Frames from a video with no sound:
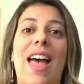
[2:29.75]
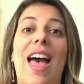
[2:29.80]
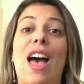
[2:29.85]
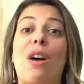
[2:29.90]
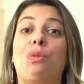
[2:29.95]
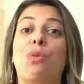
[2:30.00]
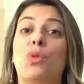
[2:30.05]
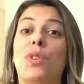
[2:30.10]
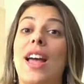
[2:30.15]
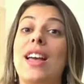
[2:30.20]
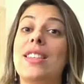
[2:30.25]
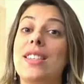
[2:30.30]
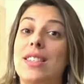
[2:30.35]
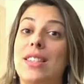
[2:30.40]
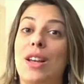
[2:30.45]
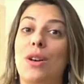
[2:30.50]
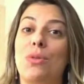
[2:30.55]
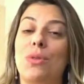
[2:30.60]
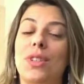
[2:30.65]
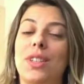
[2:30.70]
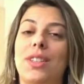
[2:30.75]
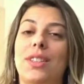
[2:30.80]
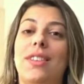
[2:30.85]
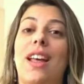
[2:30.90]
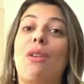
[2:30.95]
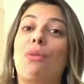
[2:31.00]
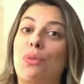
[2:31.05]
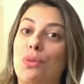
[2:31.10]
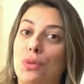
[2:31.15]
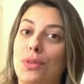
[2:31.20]
A fundação
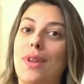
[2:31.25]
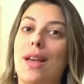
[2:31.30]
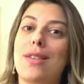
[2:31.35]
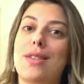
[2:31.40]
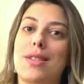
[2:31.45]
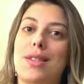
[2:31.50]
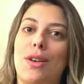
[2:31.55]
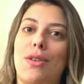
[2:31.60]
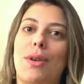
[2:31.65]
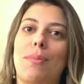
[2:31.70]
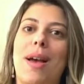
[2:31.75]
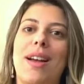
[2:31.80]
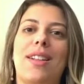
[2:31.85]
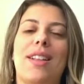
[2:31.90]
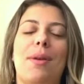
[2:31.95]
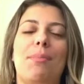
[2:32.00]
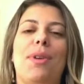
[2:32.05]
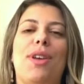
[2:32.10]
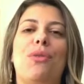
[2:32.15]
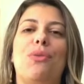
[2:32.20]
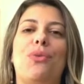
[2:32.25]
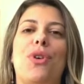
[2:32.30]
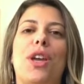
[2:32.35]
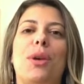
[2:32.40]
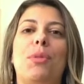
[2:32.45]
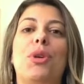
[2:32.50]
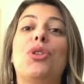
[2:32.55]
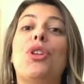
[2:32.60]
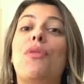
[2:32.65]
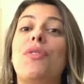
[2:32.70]
da Fundação Emaclabim foi
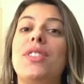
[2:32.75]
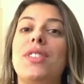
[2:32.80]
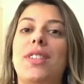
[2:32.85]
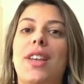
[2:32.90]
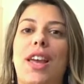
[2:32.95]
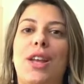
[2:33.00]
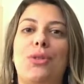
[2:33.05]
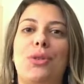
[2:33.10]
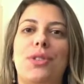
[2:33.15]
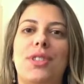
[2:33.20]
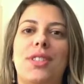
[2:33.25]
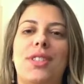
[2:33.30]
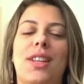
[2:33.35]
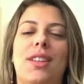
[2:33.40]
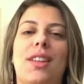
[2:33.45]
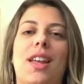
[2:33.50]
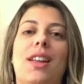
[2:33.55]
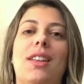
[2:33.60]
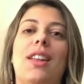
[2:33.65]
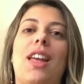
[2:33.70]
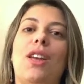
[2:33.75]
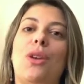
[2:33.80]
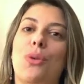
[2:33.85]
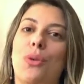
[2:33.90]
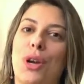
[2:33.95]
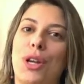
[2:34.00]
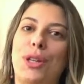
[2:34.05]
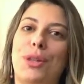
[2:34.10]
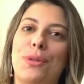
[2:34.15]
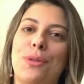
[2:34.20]
em
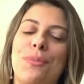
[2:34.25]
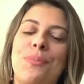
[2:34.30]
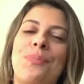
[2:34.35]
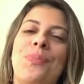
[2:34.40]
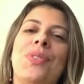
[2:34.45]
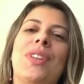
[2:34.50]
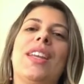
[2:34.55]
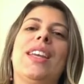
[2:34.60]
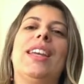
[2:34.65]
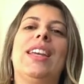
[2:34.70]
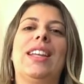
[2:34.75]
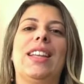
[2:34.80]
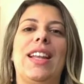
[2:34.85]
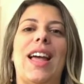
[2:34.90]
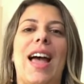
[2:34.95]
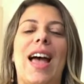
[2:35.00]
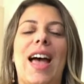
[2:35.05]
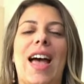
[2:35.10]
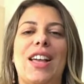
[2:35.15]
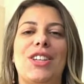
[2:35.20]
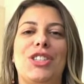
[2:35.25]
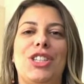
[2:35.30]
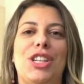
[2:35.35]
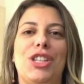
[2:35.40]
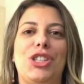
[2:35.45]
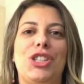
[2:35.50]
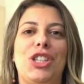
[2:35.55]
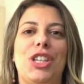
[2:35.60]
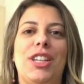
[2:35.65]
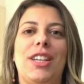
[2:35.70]
1978 e lá a
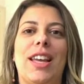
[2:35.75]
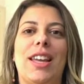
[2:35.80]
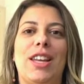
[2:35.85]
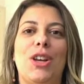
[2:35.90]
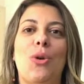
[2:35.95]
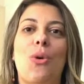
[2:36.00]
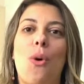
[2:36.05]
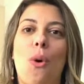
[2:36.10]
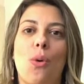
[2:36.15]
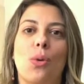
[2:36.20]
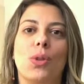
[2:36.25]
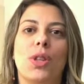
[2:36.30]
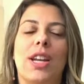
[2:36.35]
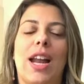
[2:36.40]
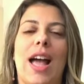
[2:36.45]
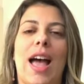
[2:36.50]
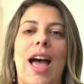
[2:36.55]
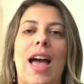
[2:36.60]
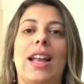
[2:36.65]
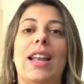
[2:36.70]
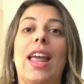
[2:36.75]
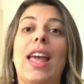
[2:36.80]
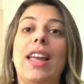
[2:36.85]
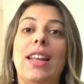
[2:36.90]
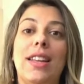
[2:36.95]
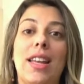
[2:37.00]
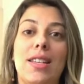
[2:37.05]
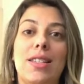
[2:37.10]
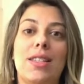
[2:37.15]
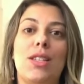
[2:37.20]
gente encontra,
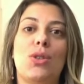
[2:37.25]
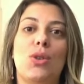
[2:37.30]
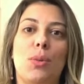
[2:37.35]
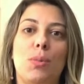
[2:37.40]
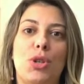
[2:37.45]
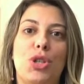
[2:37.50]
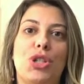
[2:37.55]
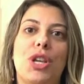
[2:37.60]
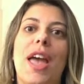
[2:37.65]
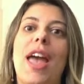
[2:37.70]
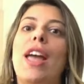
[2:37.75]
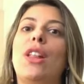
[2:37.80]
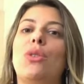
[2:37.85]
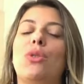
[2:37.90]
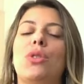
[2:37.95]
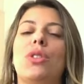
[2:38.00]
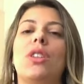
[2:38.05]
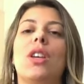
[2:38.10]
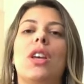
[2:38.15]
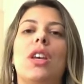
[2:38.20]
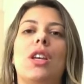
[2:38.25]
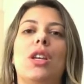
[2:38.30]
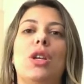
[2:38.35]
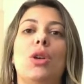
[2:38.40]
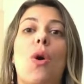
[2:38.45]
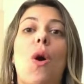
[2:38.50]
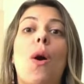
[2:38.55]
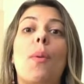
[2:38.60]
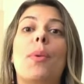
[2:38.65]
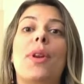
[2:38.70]
além desses objetos
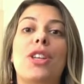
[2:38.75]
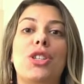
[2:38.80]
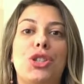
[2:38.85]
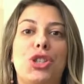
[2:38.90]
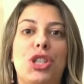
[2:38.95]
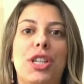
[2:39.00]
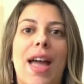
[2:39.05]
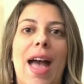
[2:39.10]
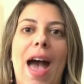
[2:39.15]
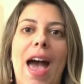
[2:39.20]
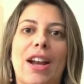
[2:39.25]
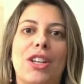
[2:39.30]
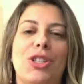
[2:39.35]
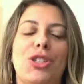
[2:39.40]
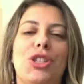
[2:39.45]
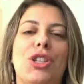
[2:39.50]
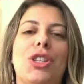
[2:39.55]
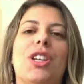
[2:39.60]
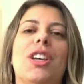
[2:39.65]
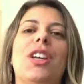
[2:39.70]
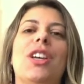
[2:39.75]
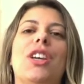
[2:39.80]
e obras de arte,